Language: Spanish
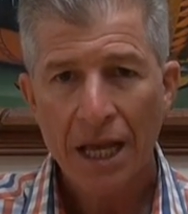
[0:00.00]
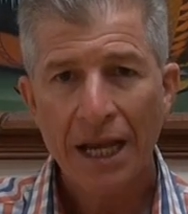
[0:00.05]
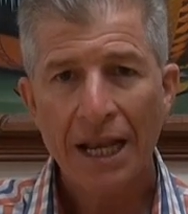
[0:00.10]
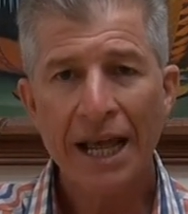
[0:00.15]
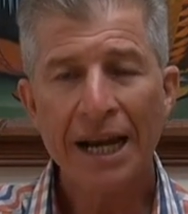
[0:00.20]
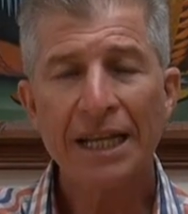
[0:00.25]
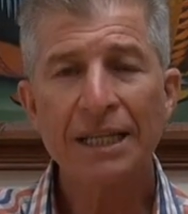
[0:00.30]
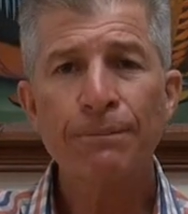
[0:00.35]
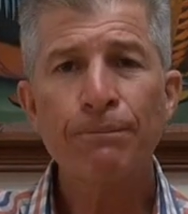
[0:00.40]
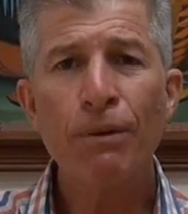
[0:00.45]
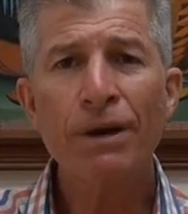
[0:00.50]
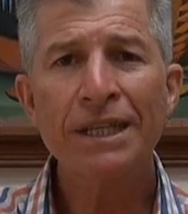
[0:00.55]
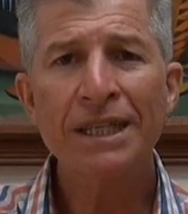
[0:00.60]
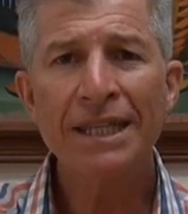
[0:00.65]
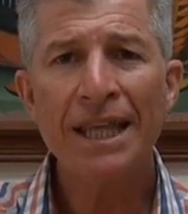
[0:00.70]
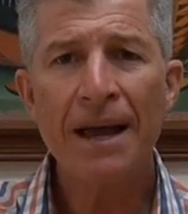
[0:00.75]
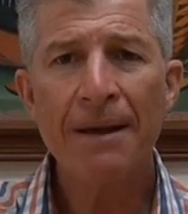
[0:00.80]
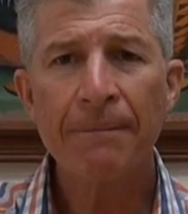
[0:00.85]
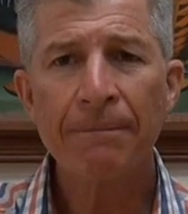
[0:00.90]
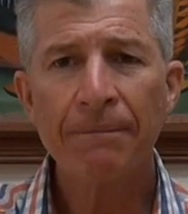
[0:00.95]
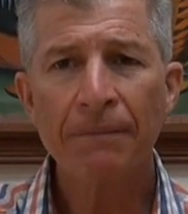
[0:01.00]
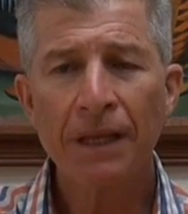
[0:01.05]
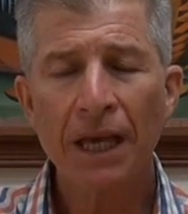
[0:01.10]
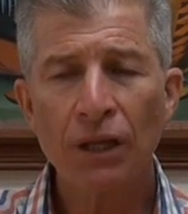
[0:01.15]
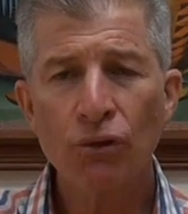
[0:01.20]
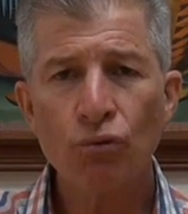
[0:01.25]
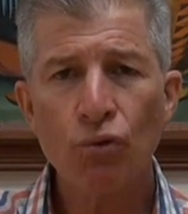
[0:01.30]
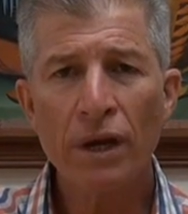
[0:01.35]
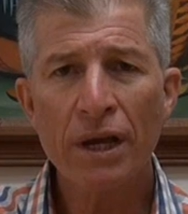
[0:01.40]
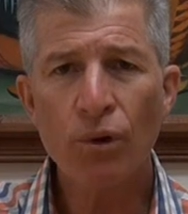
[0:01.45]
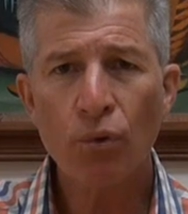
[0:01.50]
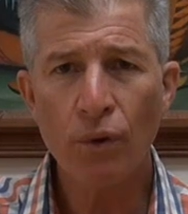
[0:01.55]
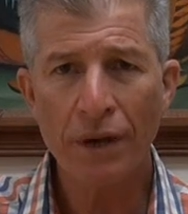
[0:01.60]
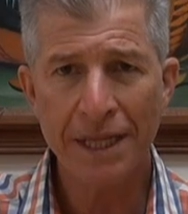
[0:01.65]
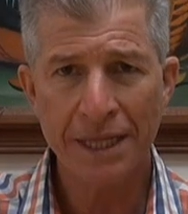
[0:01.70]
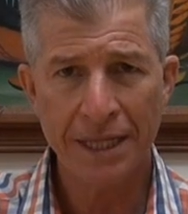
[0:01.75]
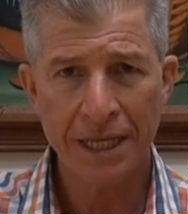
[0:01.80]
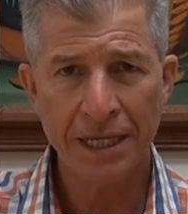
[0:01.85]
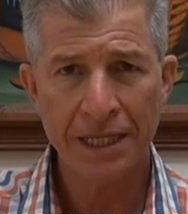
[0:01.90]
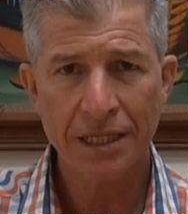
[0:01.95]
La respuesta que tú
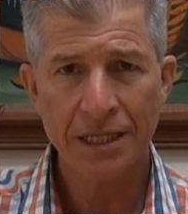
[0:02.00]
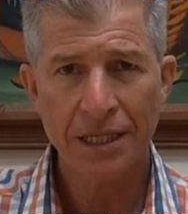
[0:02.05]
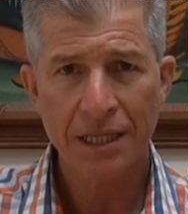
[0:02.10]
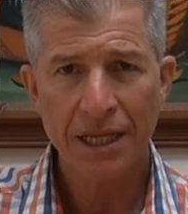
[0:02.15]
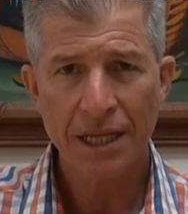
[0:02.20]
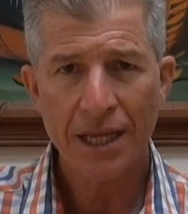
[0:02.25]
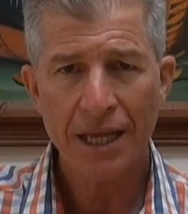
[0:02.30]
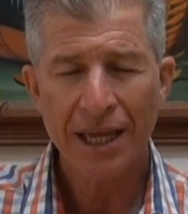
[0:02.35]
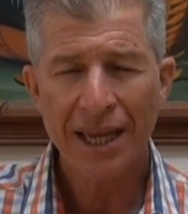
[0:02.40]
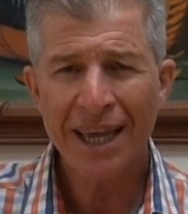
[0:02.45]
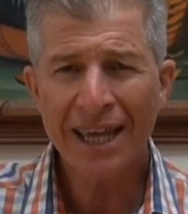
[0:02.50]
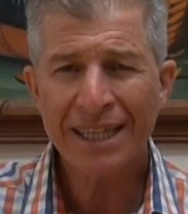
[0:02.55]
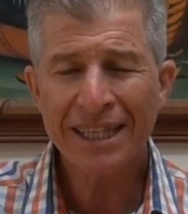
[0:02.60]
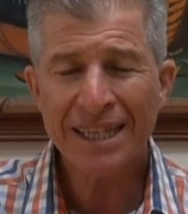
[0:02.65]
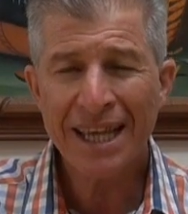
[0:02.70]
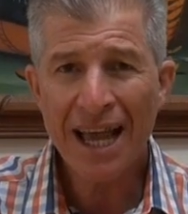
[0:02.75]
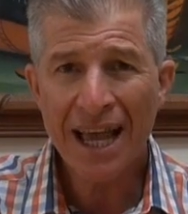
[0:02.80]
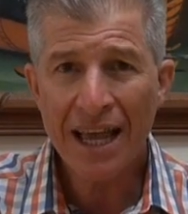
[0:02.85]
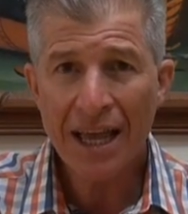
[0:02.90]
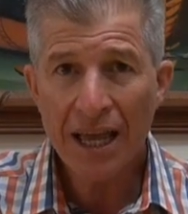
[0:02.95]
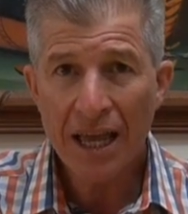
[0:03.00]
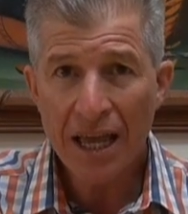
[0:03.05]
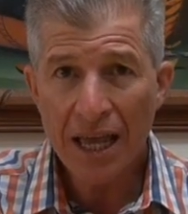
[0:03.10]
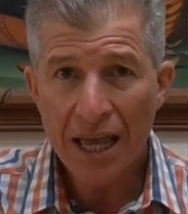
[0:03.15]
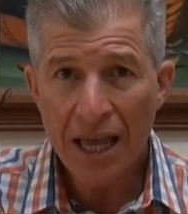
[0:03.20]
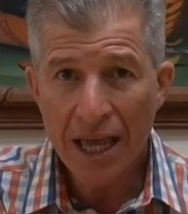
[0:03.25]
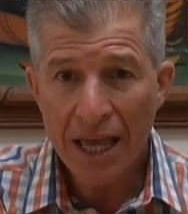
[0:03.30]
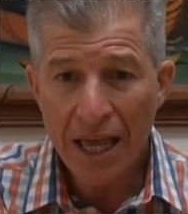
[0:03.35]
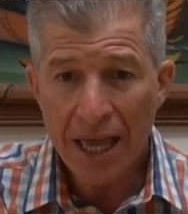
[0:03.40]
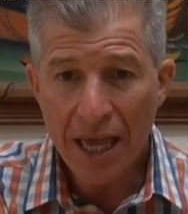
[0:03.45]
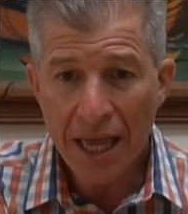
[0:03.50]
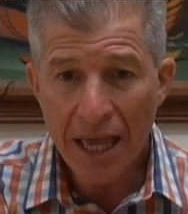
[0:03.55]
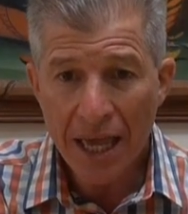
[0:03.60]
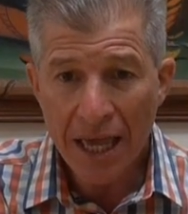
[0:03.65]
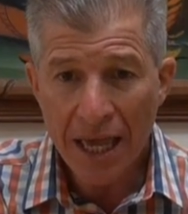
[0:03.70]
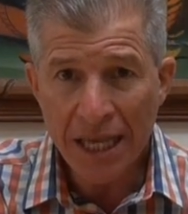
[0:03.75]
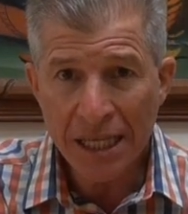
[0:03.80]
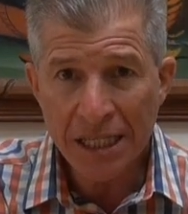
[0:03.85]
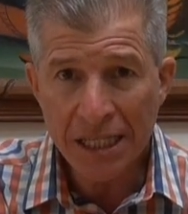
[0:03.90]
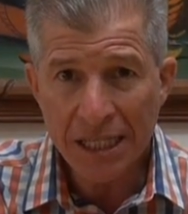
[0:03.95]
encuentres, esa
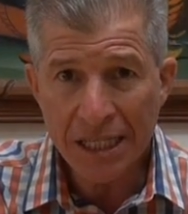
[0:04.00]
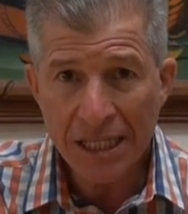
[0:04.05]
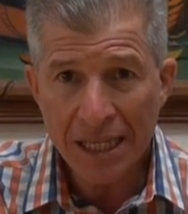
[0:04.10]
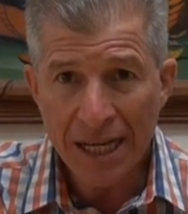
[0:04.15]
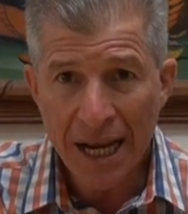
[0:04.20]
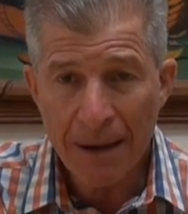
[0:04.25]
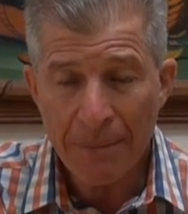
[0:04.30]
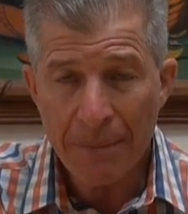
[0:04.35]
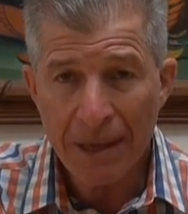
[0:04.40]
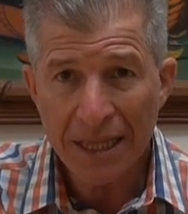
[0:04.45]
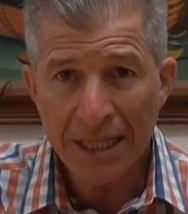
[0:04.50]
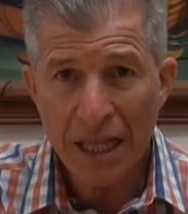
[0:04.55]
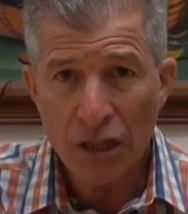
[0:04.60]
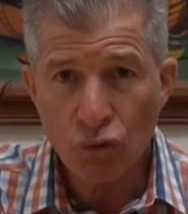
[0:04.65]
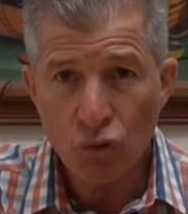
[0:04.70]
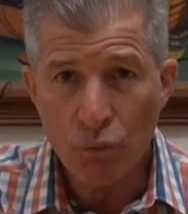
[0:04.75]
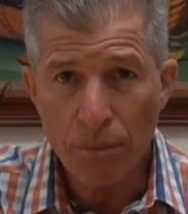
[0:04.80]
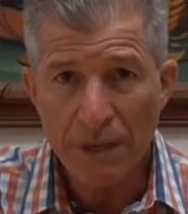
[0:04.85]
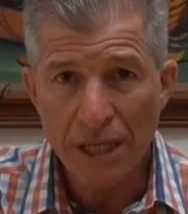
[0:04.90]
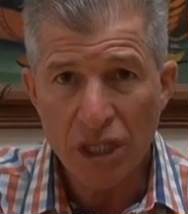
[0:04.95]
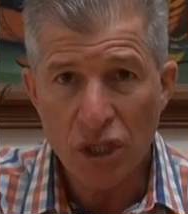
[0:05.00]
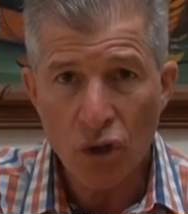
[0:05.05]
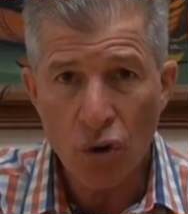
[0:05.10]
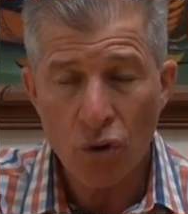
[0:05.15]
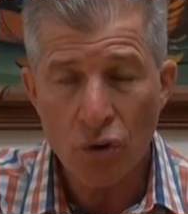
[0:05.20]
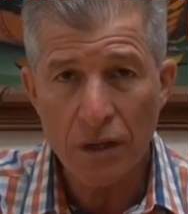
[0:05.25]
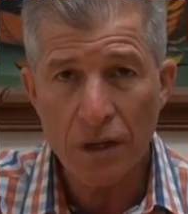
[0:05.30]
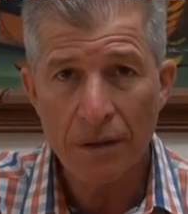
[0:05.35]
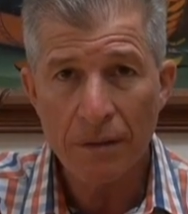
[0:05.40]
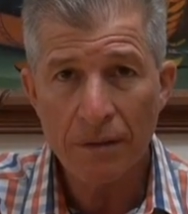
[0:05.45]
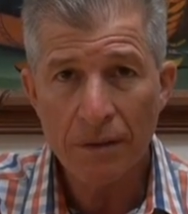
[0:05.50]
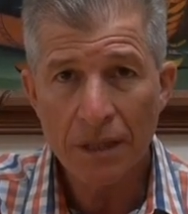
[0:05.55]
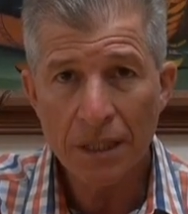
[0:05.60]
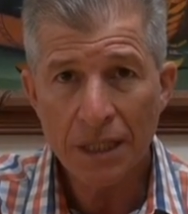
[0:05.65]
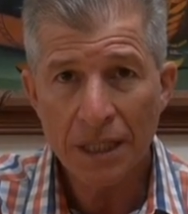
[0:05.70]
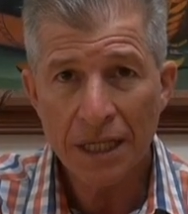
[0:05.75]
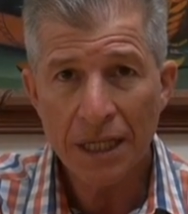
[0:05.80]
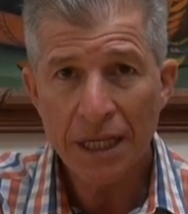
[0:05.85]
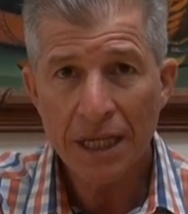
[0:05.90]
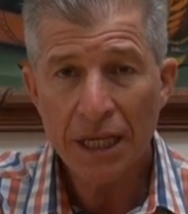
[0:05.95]
es realmente tu misión
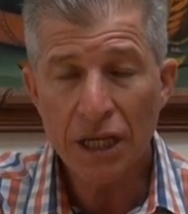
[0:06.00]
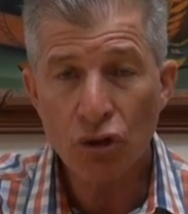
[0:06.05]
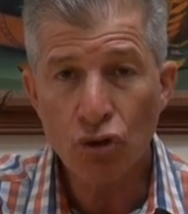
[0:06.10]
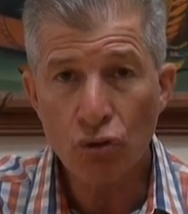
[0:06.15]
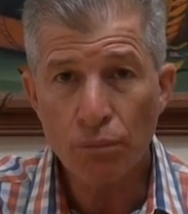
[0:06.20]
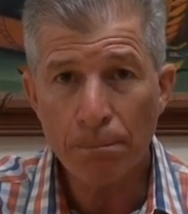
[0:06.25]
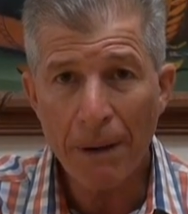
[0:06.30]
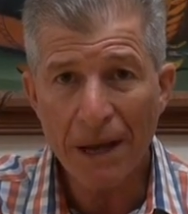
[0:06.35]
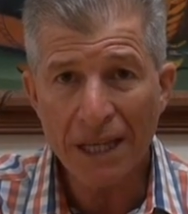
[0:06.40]
y tu